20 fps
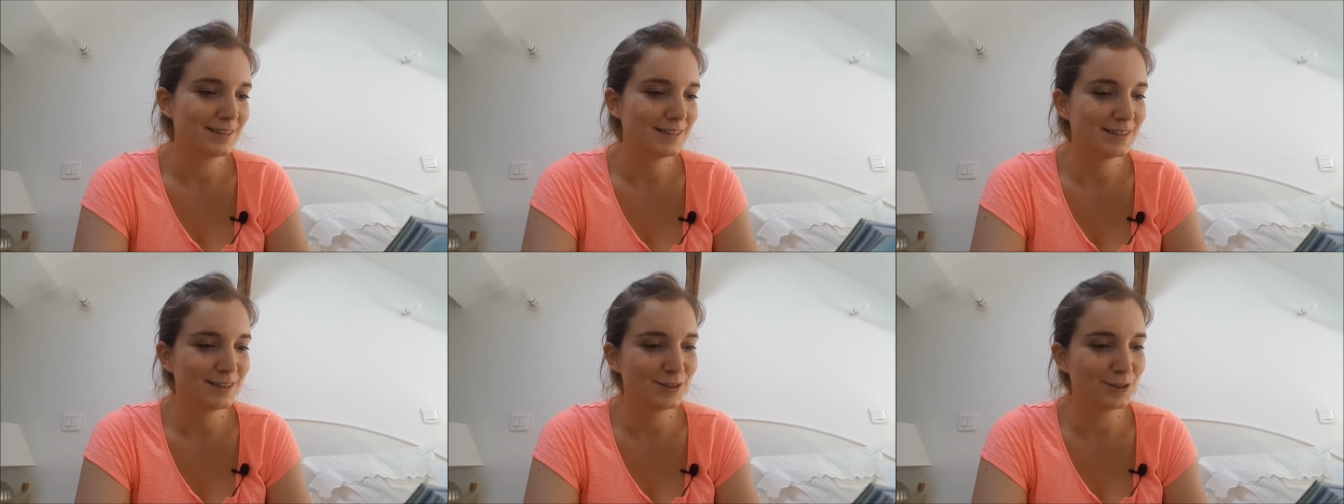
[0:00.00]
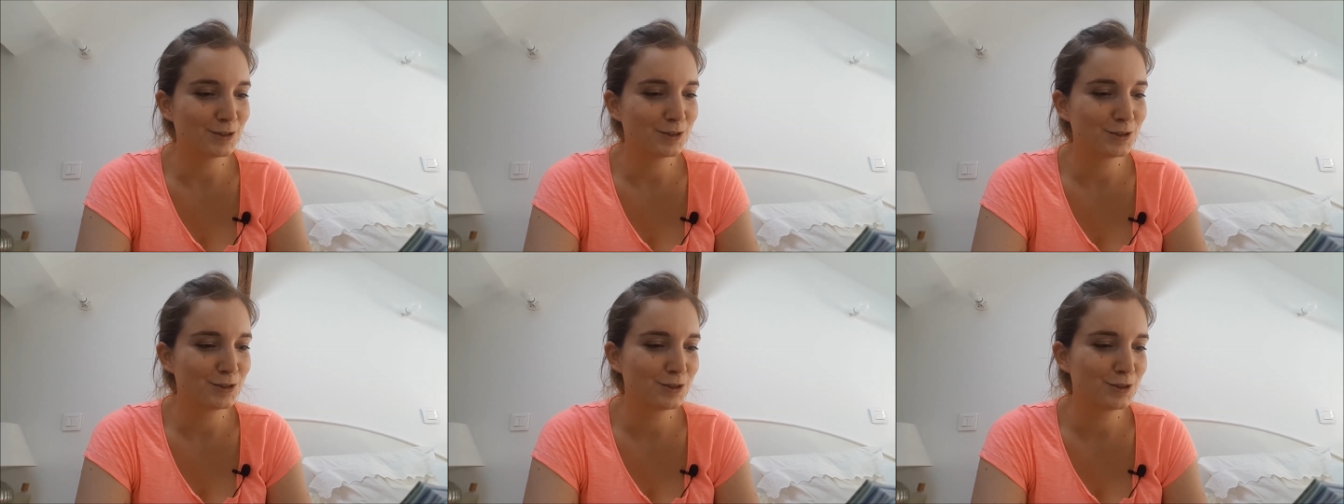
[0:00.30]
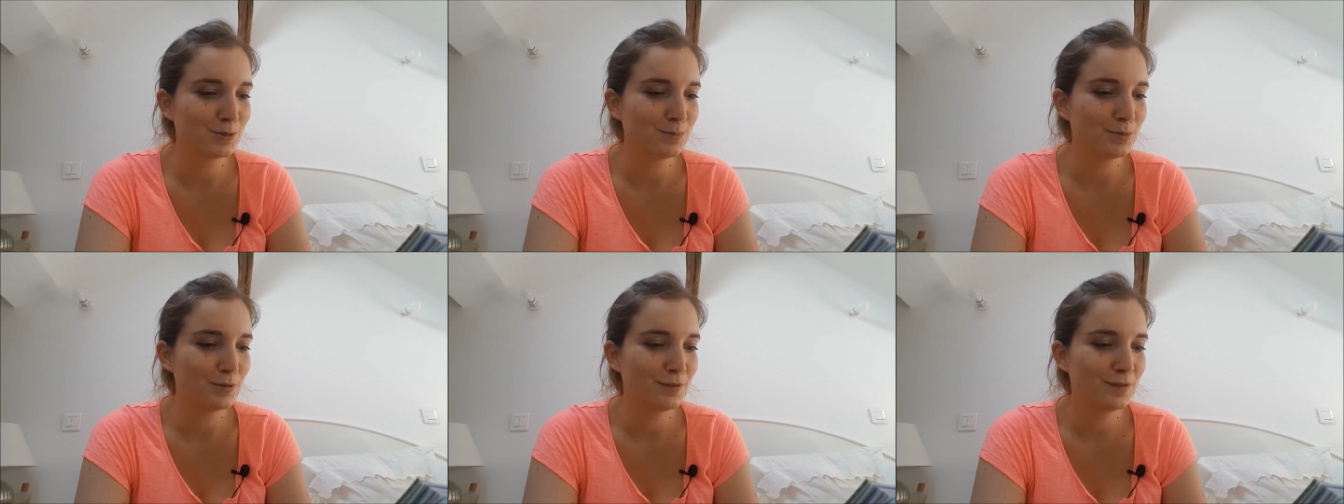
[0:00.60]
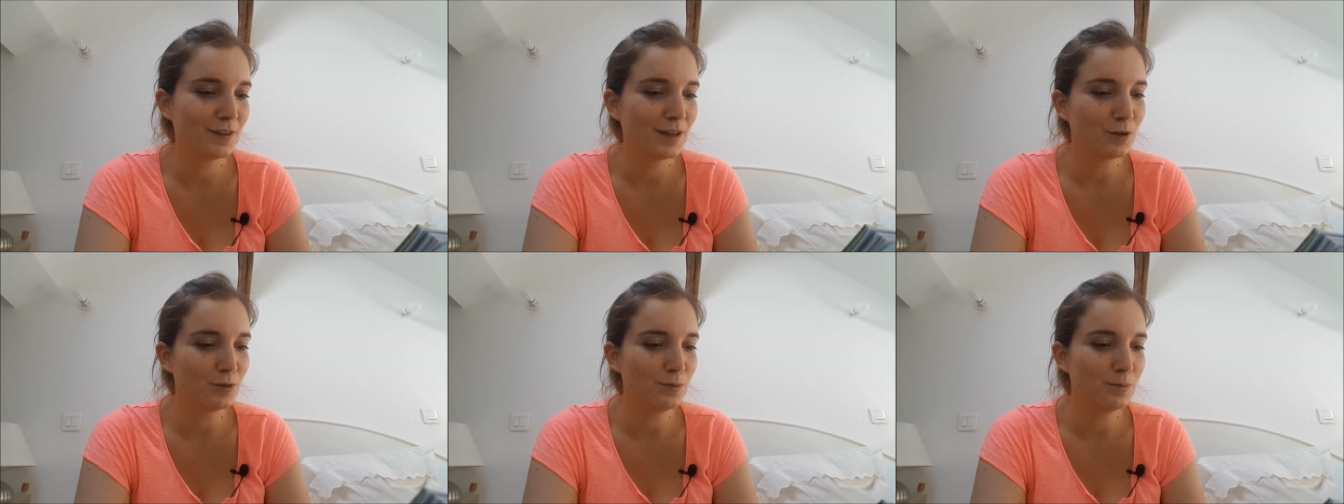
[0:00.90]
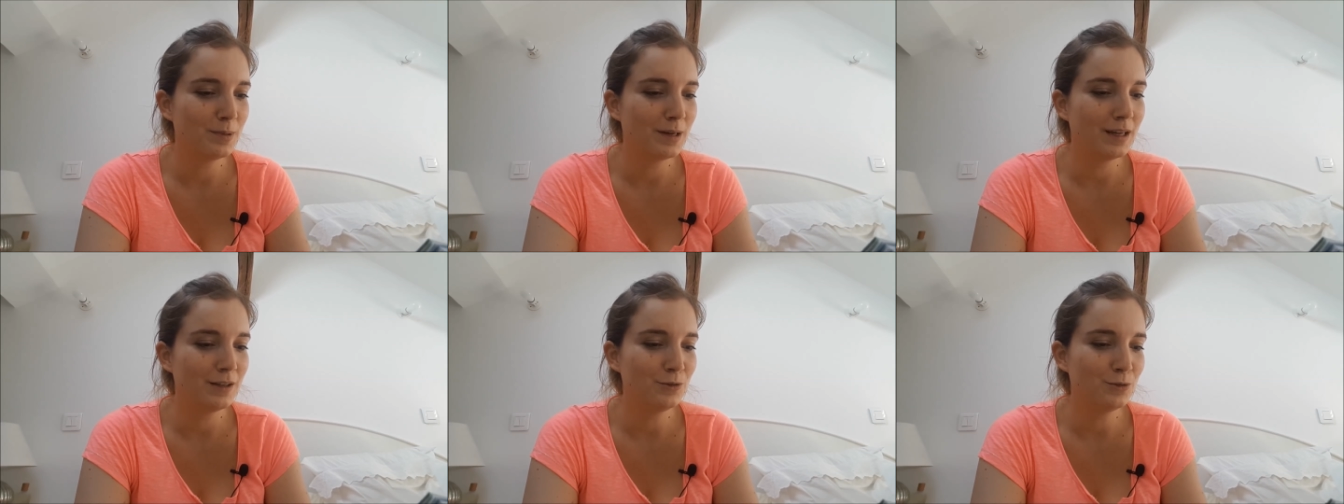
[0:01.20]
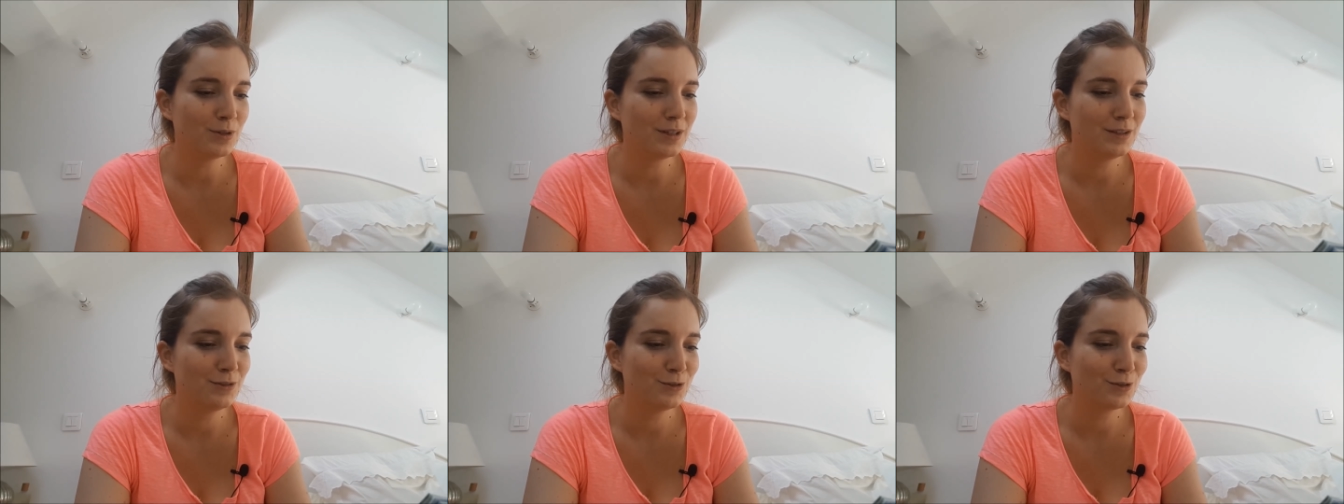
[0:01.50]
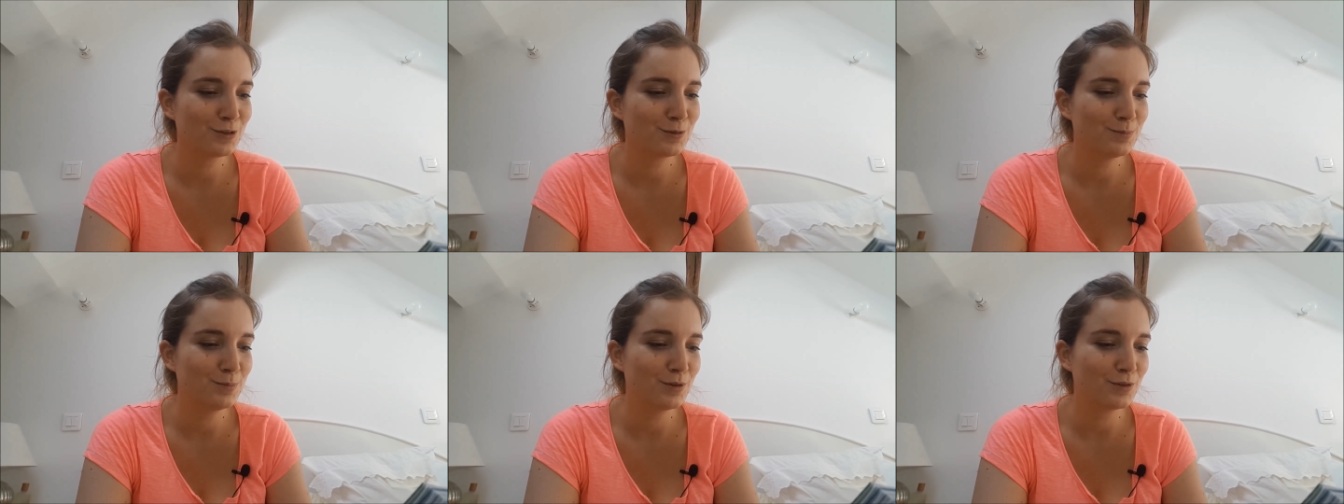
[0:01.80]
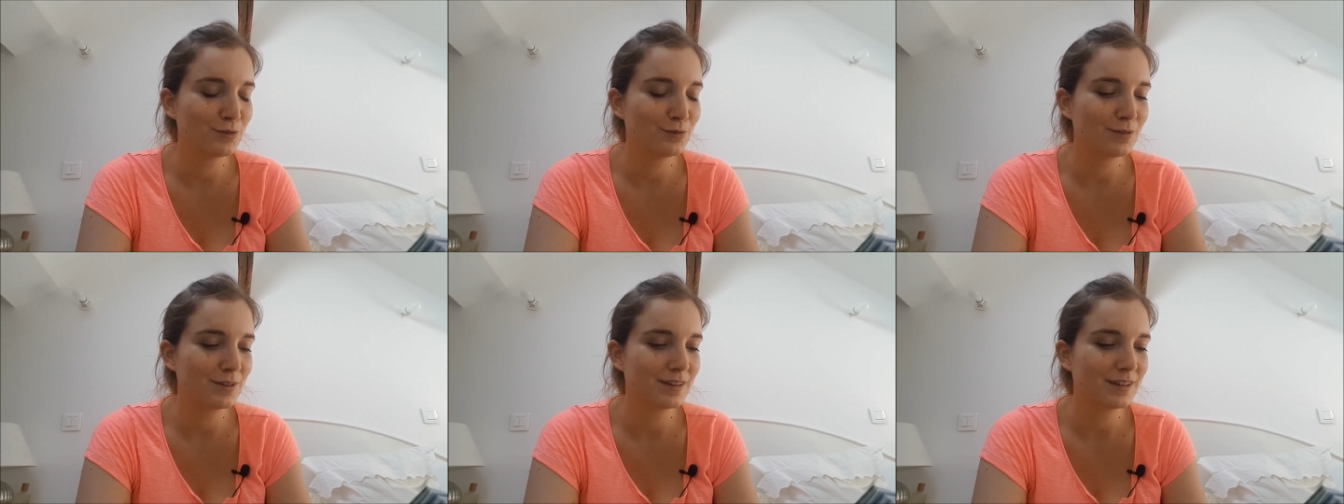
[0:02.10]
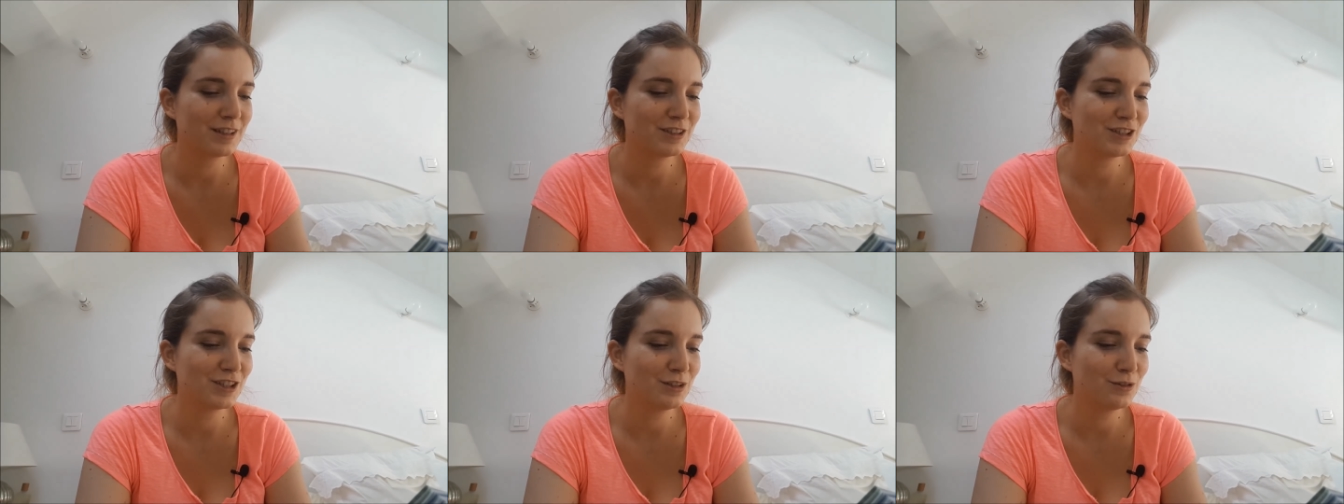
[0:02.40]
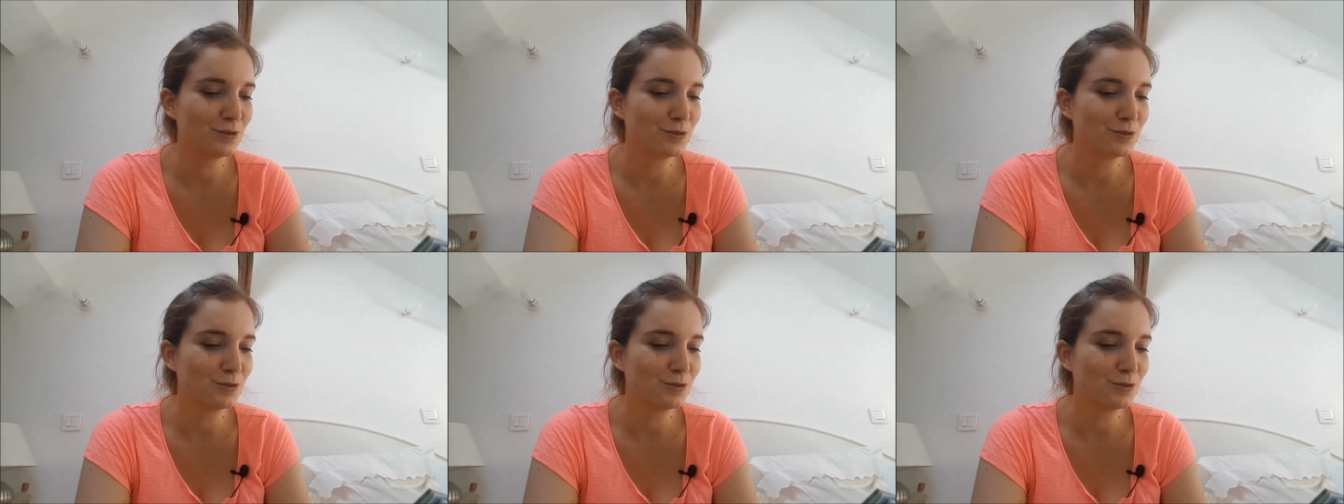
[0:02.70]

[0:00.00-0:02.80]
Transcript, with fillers: Ce que je peux faire ou pas, nourriture, sport, soins, trajet,